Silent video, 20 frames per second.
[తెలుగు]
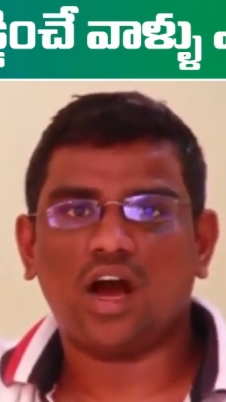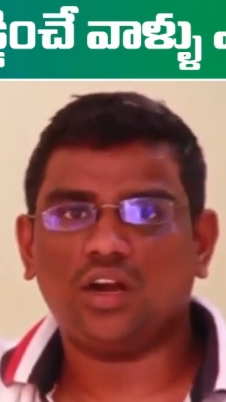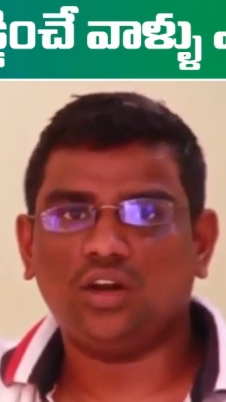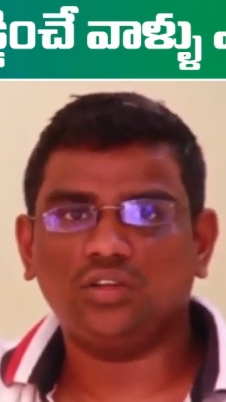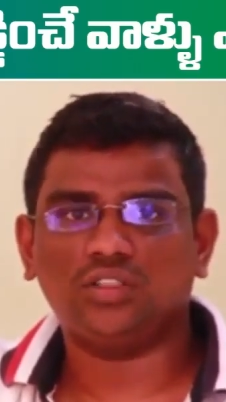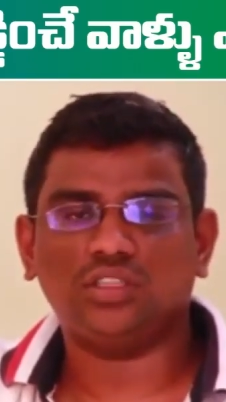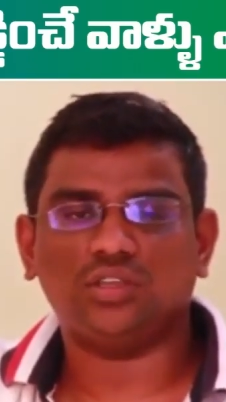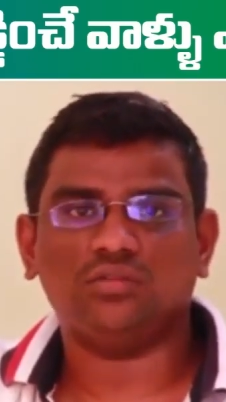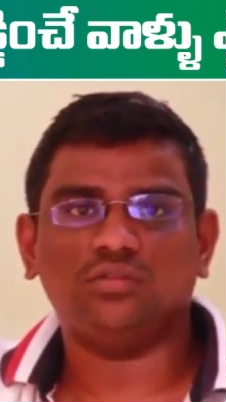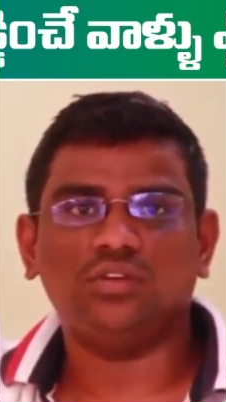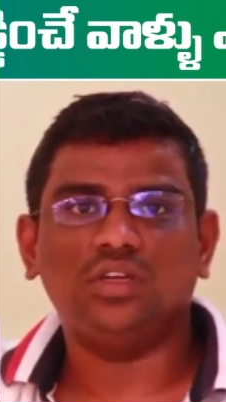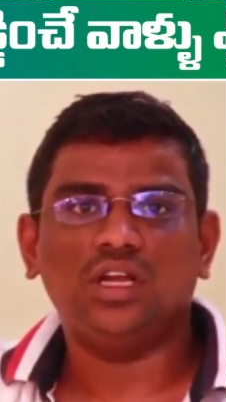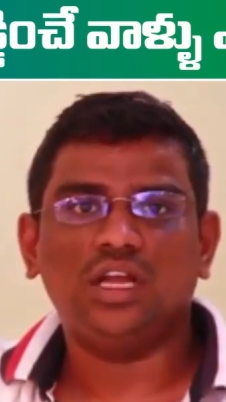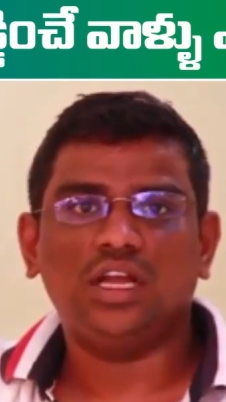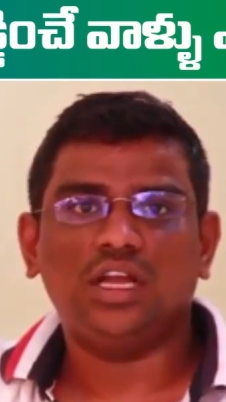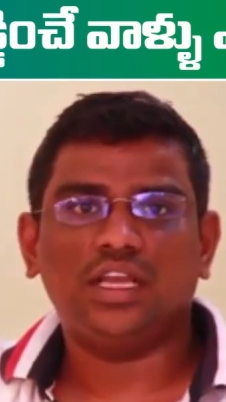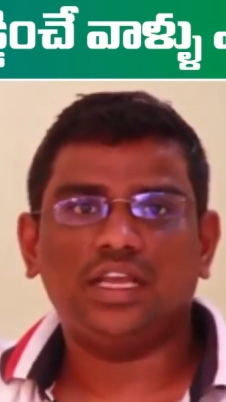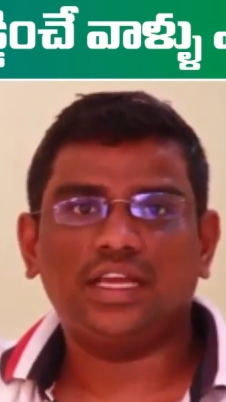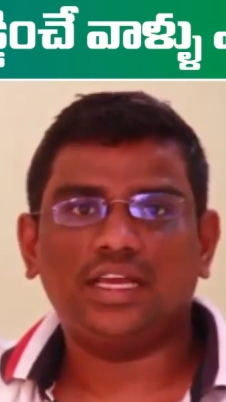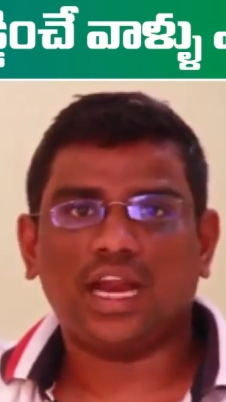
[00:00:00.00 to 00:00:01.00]
ఆరోగ్యం
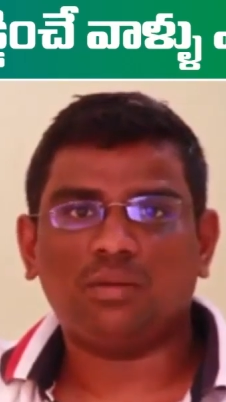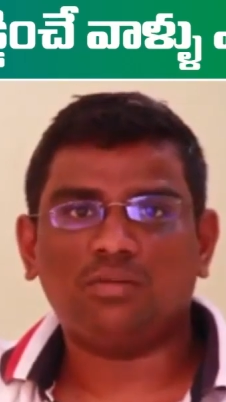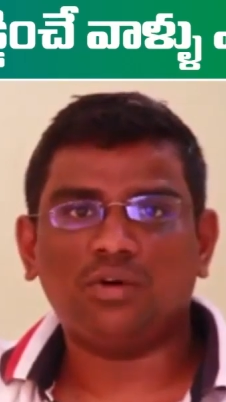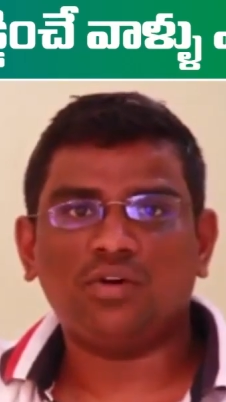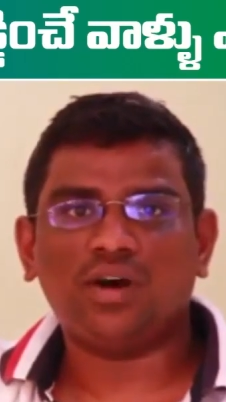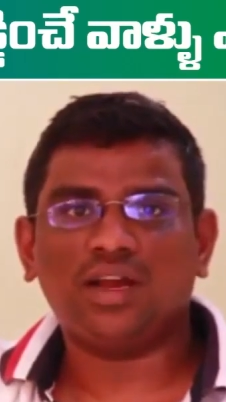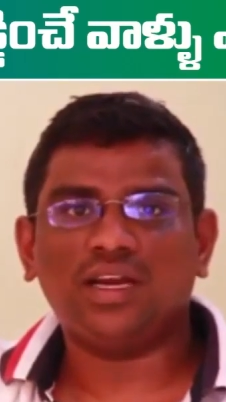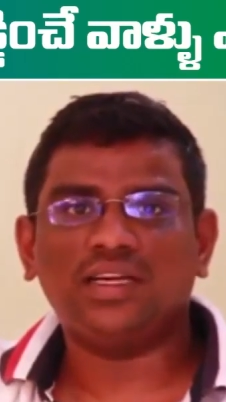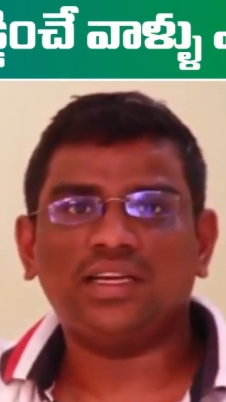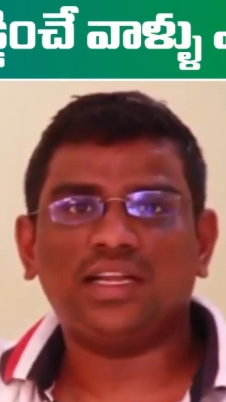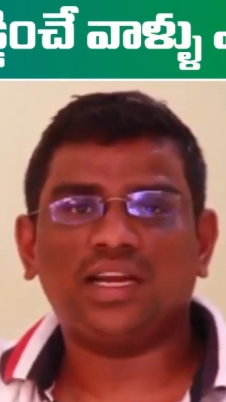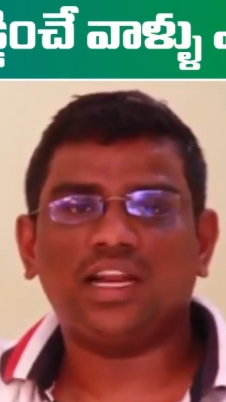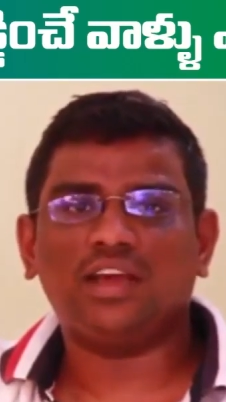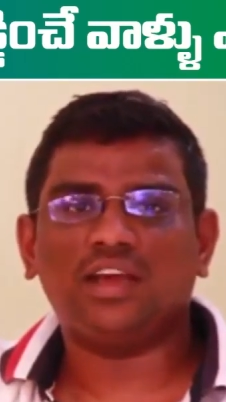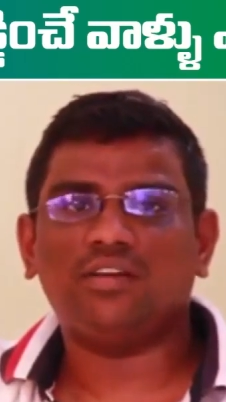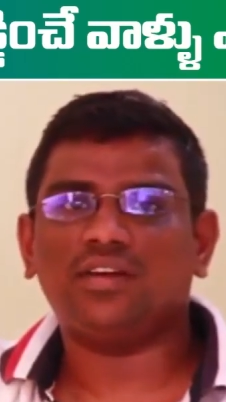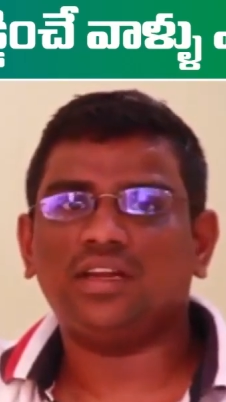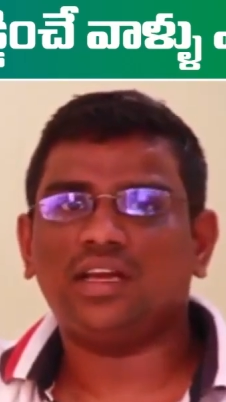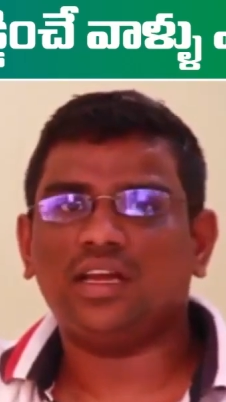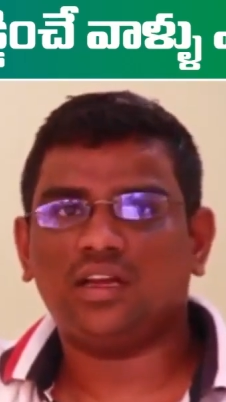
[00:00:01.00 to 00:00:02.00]
ఈ గ్రామ
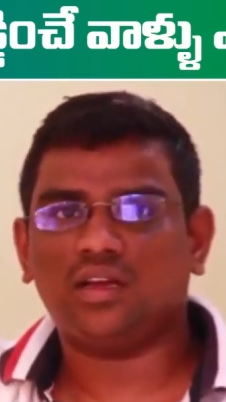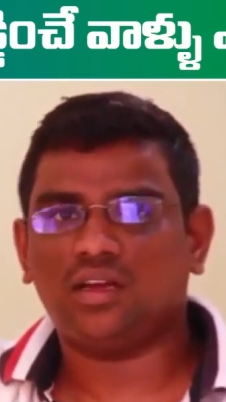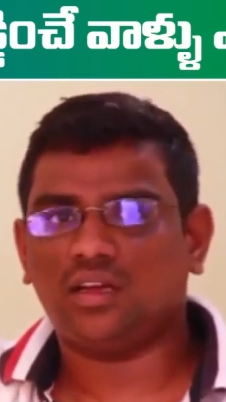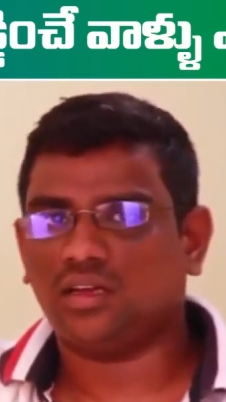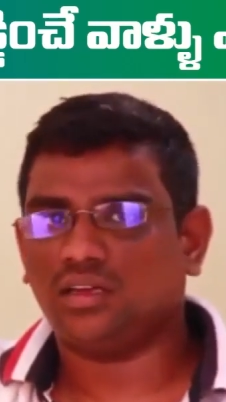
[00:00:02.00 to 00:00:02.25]
వాలంటీర్లు ఏమైనా